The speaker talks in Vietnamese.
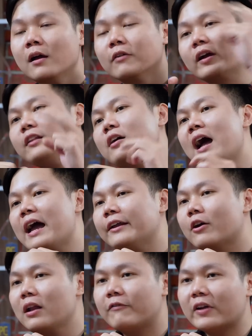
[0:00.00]
và cái thứ hai
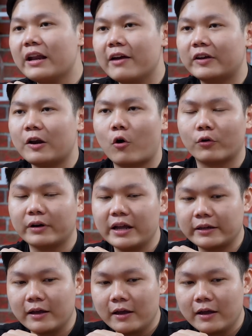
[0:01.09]
đó là vấn đề về độ ổn định